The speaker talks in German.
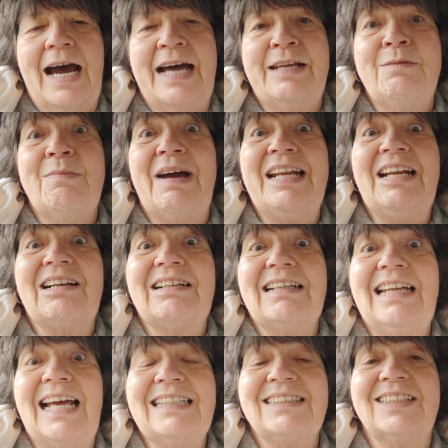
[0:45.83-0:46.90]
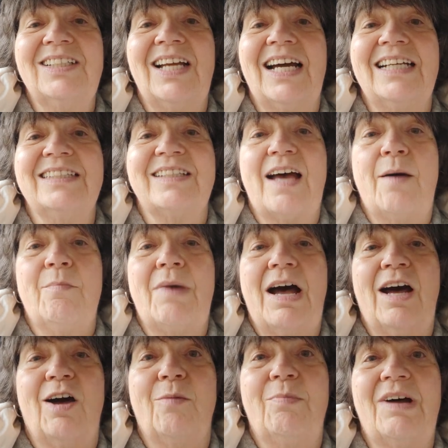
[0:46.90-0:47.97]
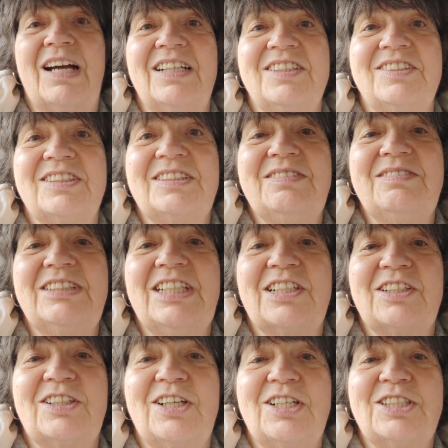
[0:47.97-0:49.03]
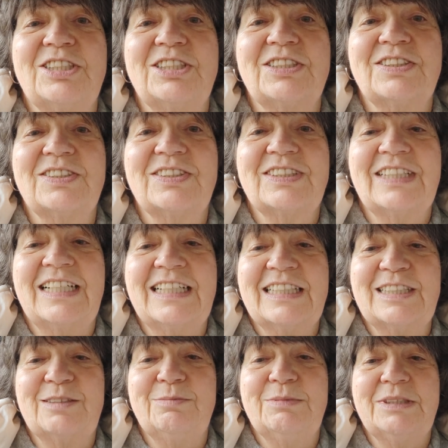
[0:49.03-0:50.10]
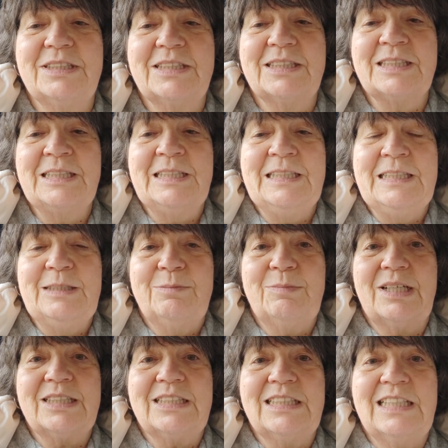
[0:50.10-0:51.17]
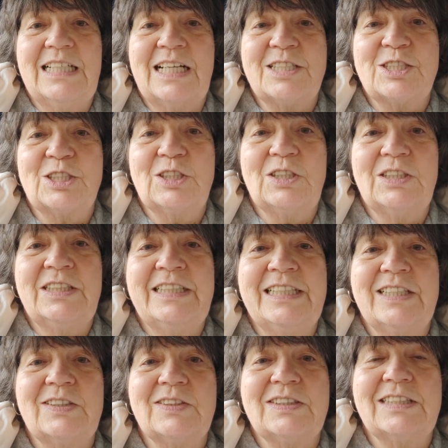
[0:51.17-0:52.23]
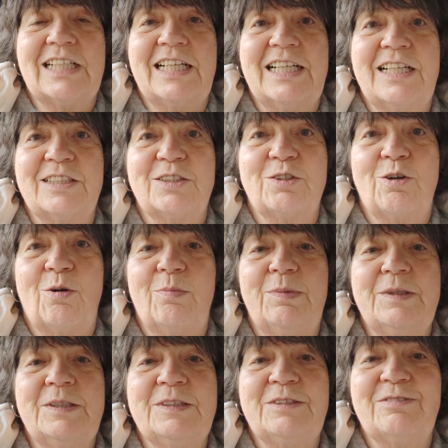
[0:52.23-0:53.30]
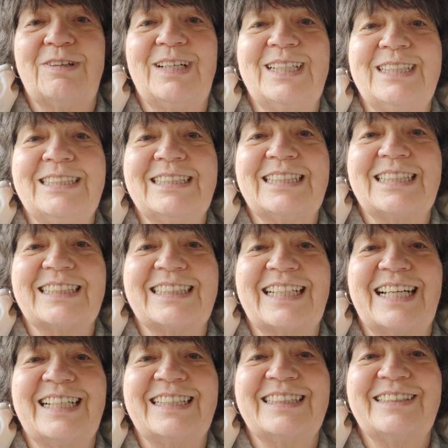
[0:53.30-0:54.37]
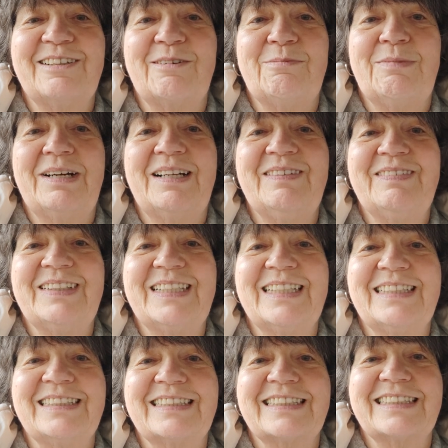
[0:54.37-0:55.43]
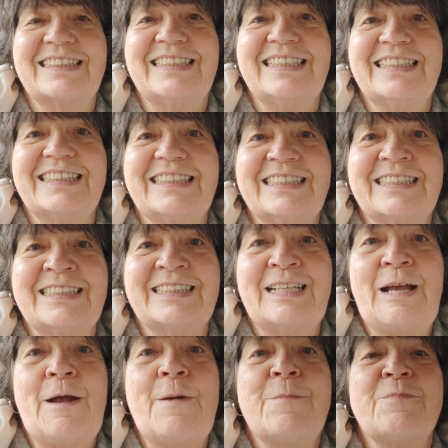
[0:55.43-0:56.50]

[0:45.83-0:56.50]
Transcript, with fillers: an meiner Gelassenheit am Arbeiten, wie der Kölsche so sagt, mit Martin Laschkolnik und seiner Truppe. Ich verlinke das gleich nochmal, wer da interessiert ist.